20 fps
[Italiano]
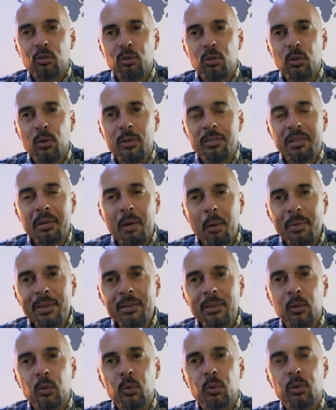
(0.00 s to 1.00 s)
sono
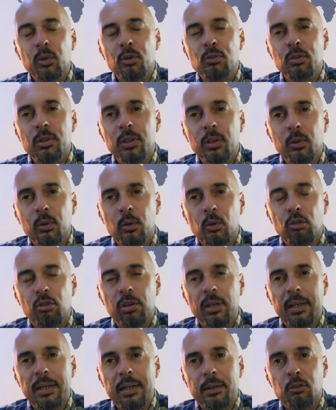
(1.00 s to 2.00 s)
estremamente curioso di
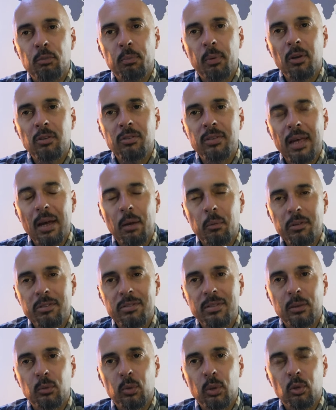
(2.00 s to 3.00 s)
conoscere la risposta a
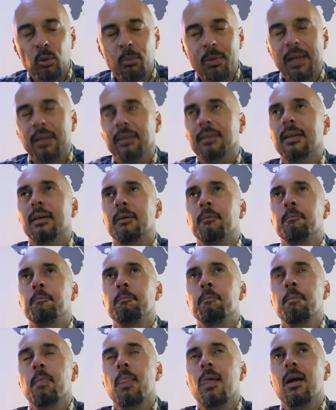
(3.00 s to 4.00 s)
questa tua domanda.
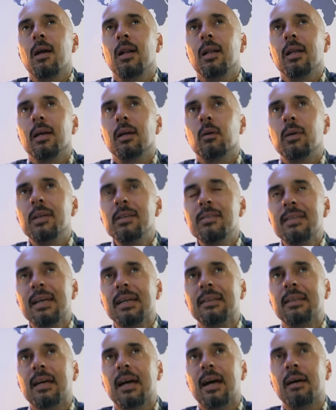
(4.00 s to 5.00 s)
Qual è
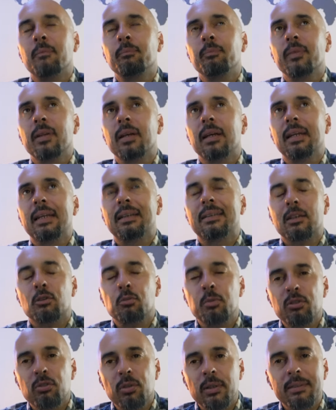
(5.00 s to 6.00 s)
stata la
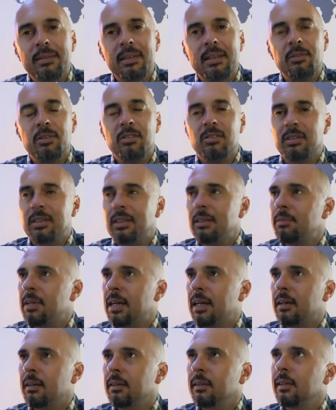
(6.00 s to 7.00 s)
trasmissione
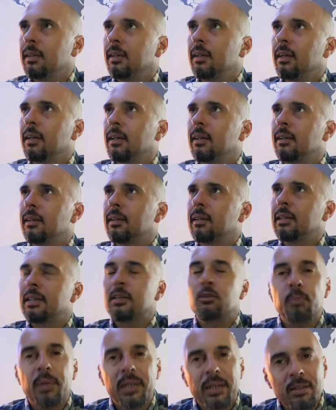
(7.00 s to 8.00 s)
televisiva, eh,
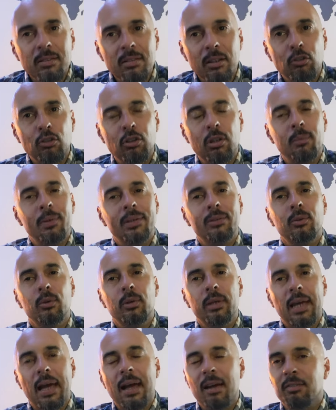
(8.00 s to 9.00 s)
l'esperienza
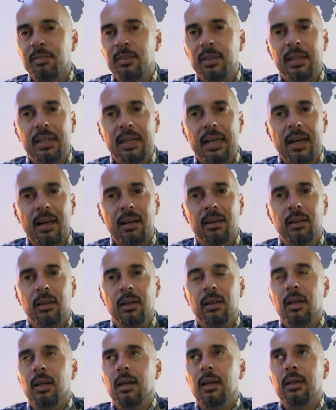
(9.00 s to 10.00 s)
cinematografica
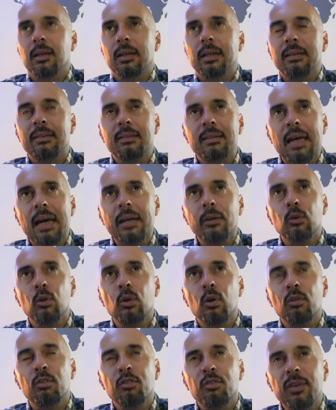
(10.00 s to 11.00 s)
che ti
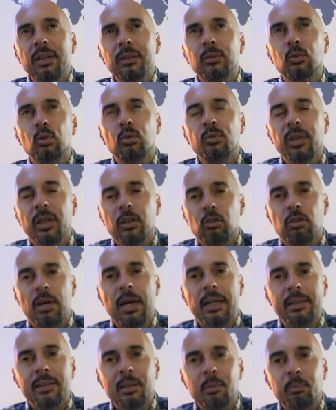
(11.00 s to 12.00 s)
hanno fatto
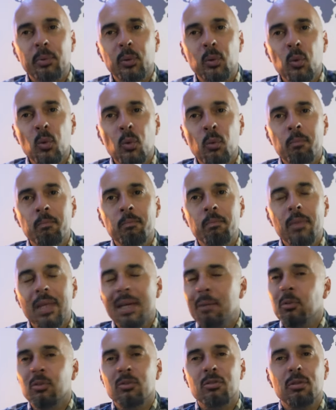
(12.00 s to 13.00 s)
viaggiare di più
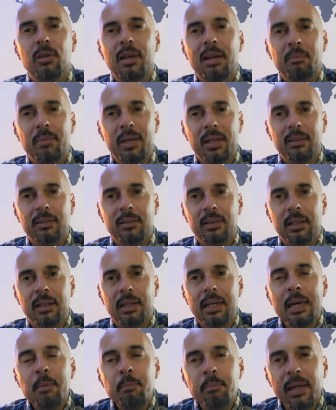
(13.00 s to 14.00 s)
emozionalmente
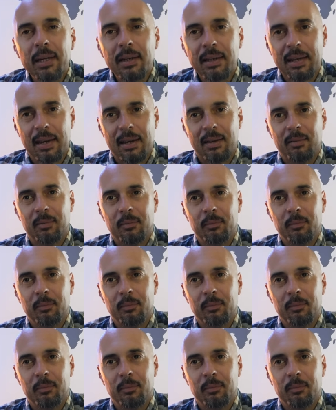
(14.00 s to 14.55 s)
e perché?